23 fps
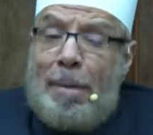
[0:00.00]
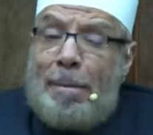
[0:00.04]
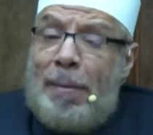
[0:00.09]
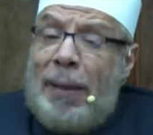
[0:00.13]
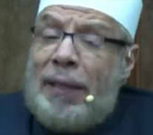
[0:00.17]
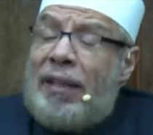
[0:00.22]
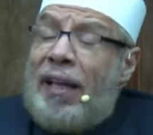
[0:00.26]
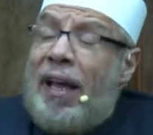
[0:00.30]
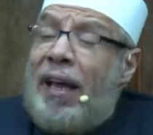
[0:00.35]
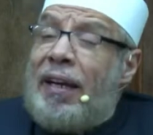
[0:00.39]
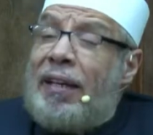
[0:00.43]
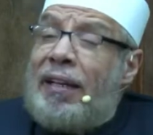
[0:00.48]

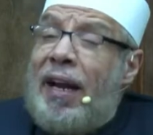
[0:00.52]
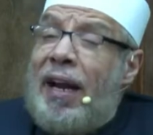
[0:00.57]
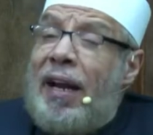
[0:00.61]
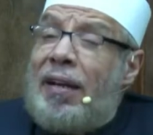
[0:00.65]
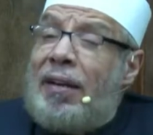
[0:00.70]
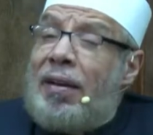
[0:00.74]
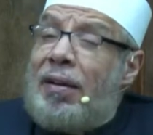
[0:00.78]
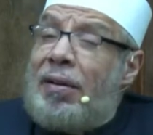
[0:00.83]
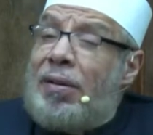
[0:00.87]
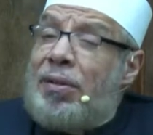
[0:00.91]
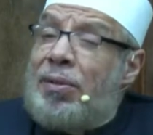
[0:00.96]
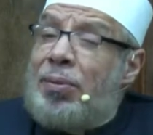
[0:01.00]
متى
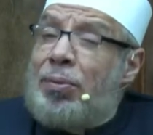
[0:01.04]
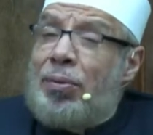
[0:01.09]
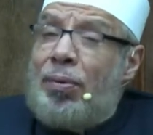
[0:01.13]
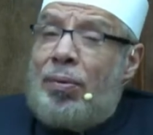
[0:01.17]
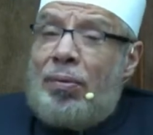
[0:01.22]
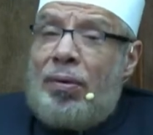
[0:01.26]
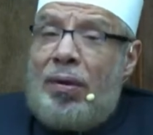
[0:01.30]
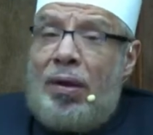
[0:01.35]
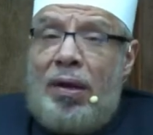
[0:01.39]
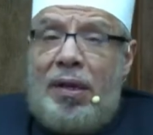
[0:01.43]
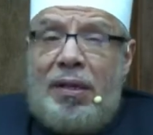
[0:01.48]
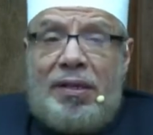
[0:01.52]
كان رسول
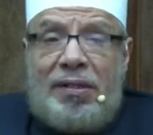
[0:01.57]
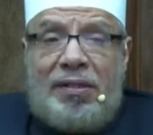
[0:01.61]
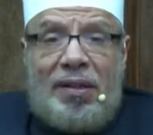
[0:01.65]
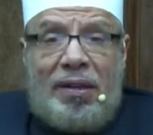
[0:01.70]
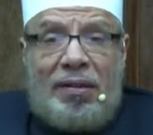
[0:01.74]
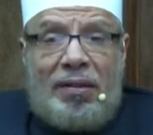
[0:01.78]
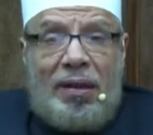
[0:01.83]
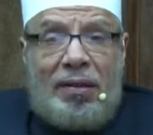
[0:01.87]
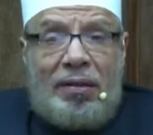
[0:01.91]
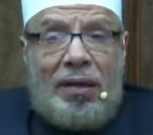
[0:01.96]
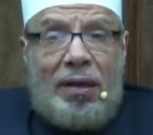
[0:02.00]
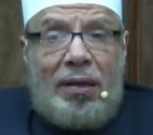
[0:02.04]
الله
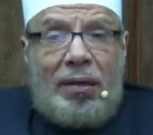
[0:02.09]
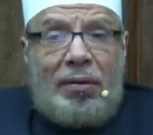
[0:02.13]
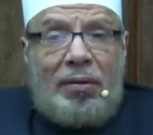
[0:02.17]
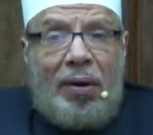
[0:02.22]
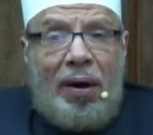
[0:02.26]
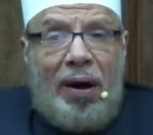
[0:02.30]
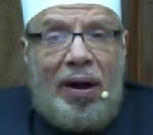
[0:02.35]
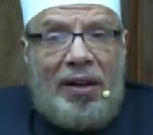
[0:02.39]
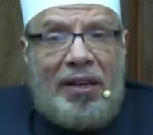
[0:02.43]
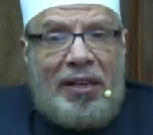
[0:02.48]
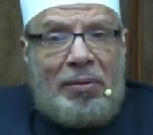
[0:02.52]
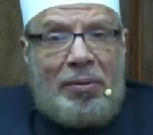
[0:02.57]
صلى الله
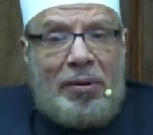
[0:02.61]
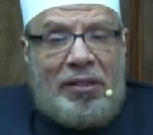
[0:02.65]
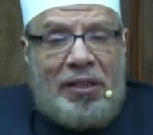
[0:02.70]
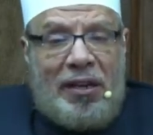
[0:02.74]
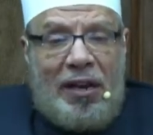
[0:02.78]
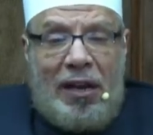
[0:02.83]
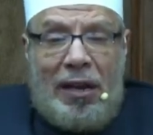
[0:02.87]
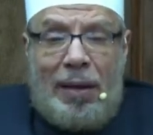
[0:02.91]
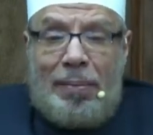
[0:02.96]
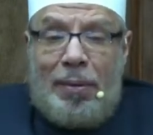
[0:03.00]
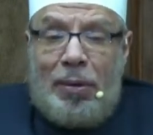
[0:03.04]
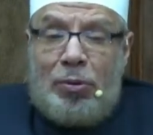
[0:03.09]
عليه
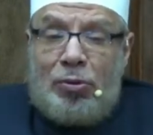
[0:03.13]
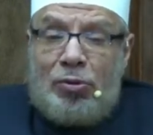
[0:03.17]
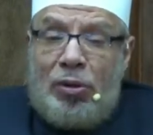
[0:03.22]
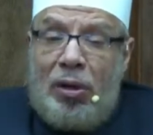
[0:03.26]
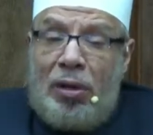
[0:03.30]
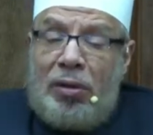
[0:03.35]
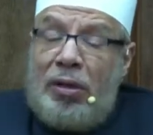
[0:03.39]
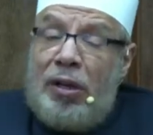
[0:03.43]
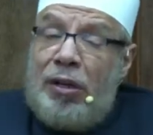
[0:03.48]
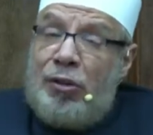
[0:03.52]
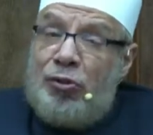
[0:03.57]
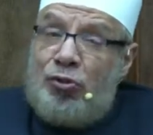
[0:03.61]
وسلم
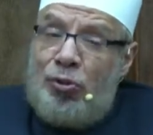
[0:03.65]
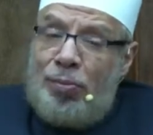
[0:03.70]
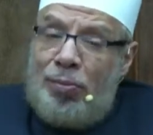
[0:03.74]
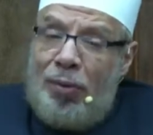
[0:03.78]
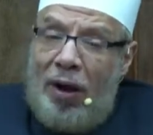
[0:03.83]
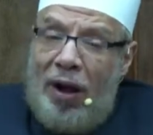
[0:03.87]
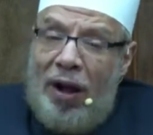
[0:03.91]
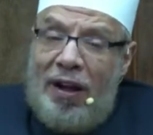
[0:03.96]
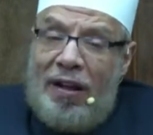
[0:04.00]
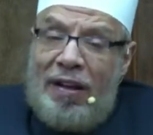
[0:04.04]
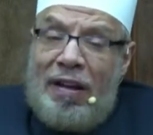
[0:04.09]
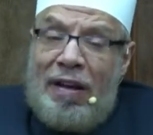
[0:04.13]
يصلي
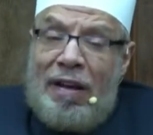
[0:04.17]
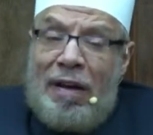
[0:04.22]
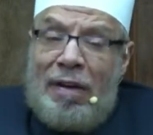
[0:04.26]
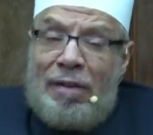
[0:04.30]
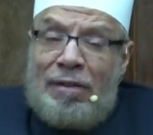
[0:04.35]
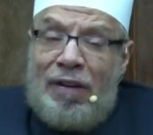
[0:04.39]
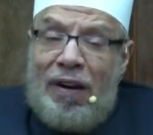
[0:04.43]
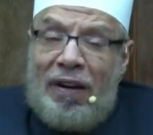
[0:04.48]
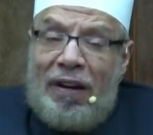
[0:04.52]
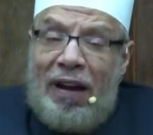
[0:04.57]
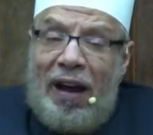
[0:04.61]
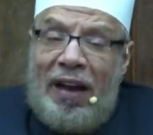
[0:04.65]
الجمعة
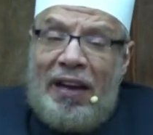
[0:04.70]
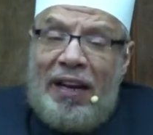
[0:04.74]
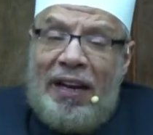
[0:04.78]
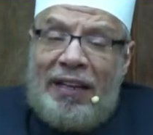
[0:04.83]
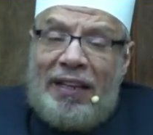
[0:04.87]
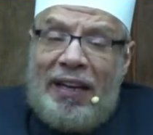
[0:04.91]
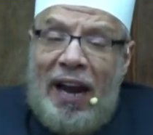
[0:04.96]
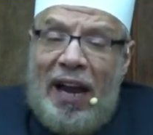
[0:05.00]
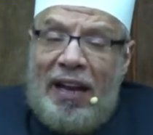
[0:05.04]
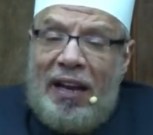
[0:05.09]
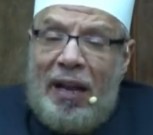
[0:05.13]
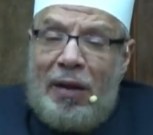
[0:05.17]
فقال
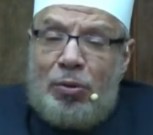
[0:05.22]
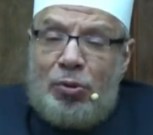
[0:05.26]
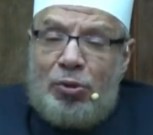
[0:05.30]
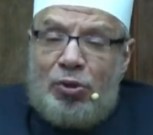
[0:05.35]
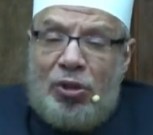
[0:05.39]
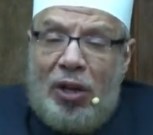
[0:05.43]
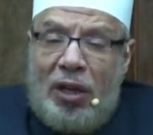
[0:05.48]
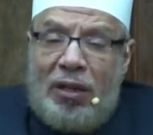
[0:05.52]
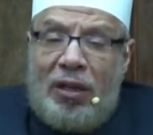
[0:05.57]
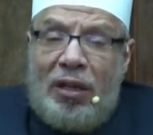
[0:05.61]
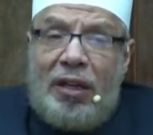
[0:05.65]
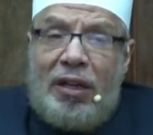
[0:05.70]
كان
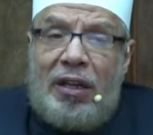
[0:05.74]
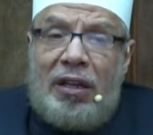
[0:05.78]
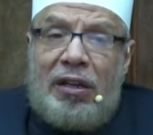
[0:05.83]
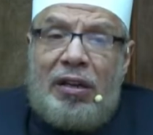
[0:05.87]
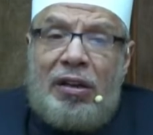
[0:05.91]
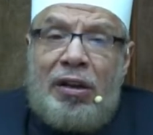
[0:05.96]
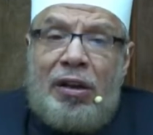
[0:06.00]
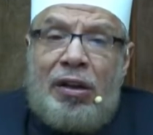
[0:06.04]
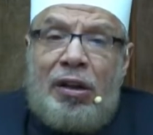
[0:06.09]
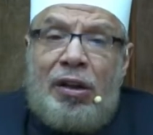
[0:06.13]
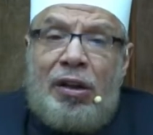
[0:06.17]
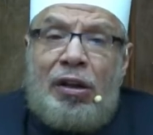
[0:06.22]
يصلي
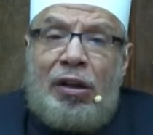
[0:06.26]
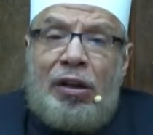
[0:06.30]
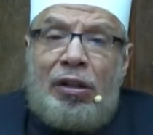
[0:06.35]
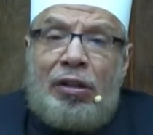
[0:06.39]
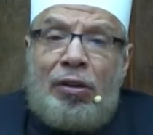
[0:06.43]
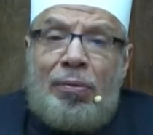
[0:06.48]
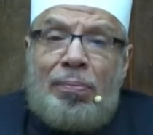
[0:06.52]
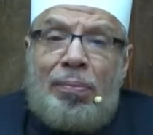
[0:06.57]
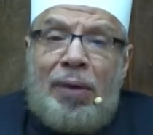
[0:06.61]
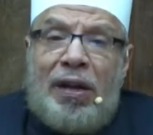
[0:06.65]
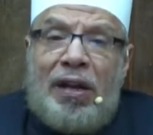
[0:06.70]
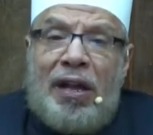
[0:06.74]

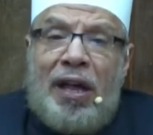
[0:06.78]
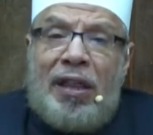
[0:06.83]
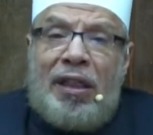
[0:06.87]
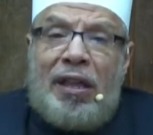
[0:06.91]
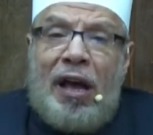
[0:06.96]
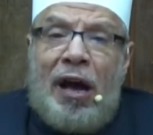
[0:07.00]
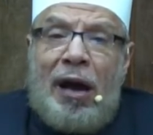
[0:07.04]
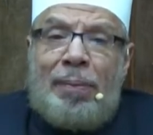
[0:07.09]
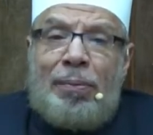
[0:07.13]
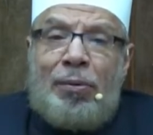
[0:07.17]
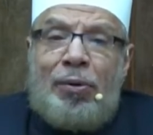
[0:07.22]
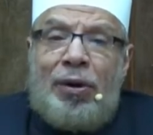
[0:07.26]
ثم
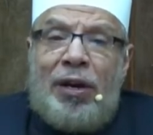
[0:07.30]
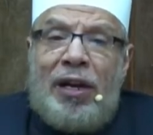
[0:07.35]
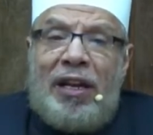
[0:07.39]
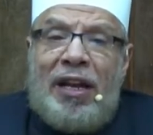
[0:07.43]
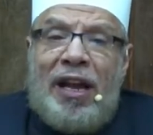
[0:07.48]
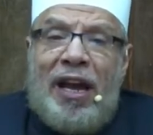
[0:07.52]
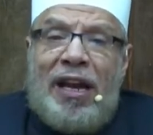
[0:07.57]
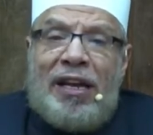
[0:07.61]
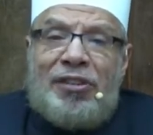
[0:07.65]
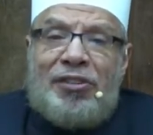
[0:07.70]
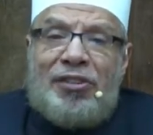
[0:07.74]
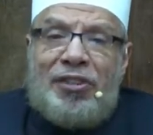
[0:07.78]
نذهب
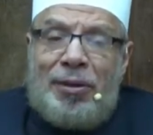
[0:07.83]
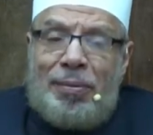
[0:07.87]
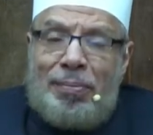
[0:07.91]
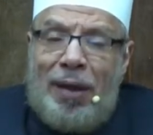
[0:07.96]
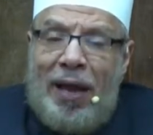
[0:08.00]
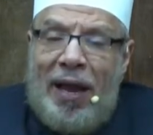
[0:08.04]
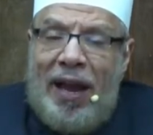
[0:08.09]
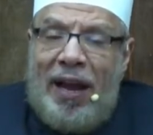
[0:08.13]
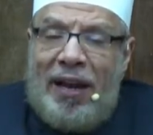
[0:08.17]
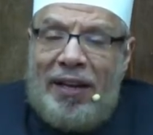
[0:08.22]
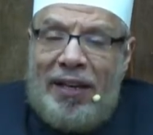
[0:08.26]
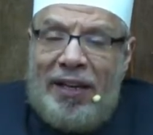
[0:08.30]
إلى
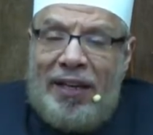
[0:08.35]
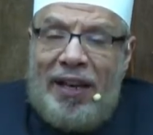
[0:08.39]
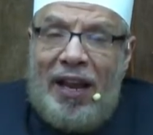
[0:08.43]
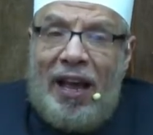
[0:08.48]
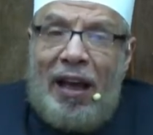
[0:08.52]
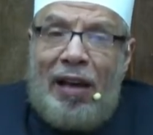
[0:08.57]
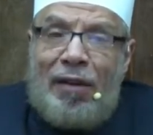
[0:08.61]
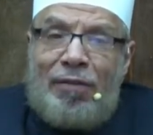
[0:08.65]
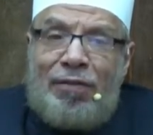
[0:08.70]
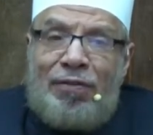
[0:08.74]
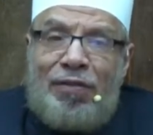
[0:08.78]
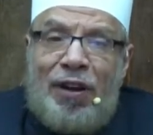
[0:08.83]

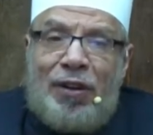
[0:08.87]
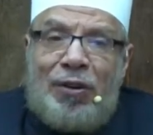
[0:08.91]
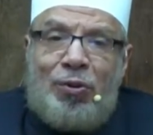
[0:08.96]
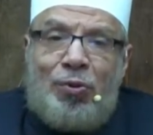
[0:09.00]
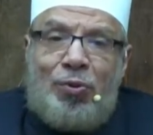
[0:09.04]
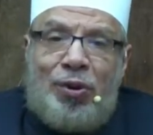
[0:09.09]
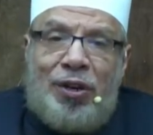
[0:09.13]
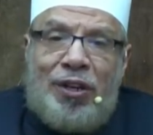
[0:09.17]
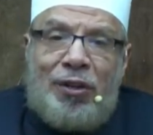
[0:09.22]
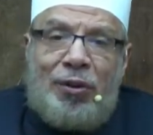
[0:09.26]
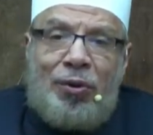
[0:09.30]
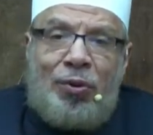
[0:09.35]
جمالنا
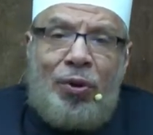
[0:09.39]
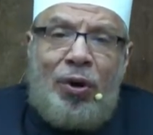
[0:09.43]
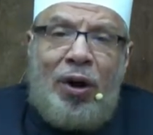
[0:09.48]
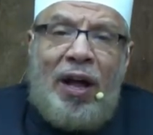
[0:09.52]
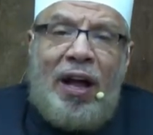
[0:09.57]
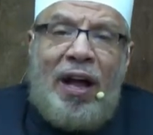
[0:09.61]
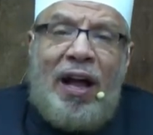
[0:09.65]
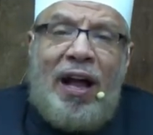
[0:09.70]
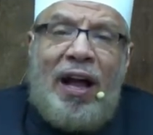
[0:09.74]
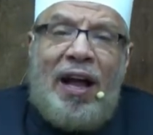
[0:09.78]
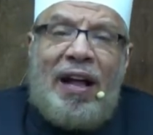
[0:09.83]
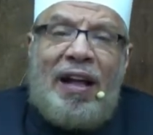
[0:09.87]

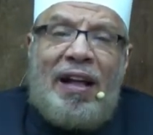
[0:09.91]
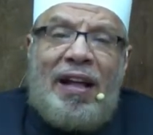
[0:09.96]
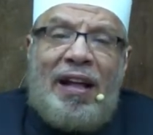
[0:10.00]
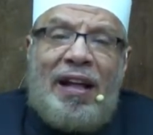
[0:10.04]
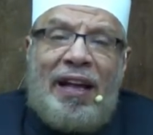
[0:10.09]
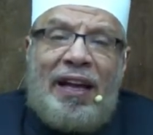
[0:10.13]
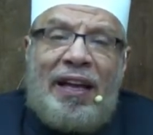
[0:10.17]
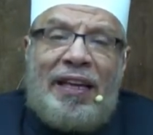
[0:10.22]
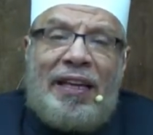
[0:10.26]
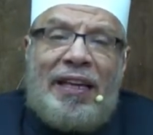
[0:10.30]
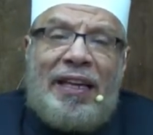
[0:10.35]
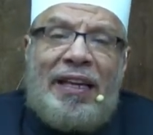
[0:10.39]
فنريحها
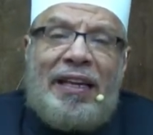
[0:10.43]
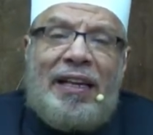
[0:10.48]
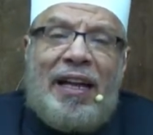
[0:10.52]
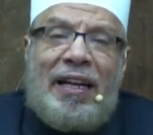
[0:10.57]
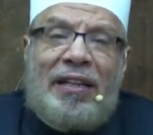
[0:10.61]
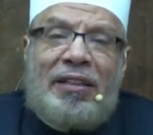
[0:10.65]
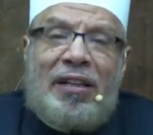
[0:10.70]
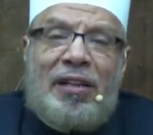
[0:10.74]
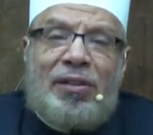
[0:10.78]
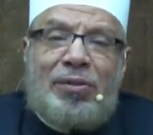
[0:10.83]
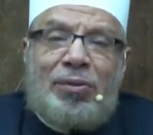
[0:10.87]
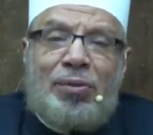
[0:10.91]

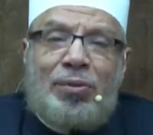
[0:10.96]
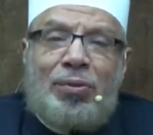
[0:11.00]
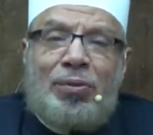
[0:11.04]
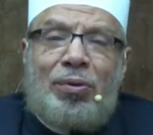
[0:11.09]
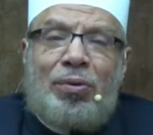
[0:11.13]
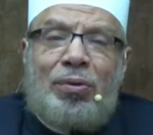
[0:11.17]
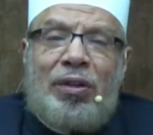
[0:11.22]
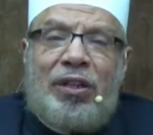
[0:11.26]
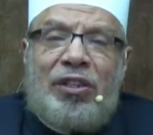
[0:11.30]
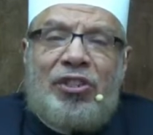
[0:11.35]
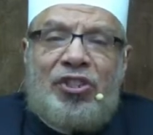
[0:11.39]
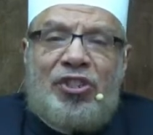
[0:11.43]
حين
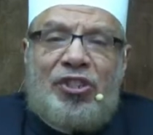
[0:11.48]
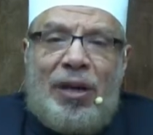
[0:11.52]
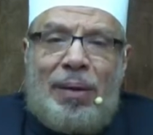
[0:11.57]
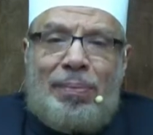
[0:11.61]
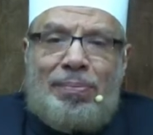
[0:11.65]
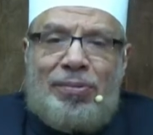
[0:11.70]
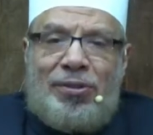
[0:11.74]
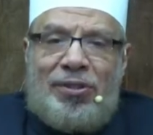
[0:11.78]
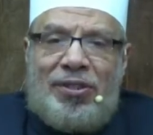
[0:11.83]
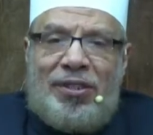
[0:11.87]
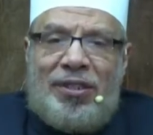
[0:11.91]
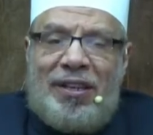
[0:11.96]
تزول
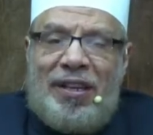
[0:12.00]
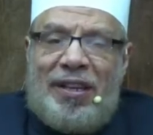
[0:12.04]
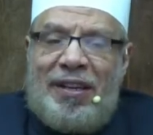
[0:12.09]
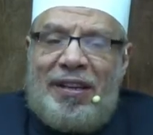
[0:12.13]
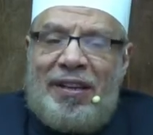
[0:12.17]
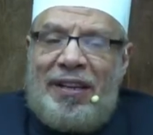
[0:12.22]
الشمس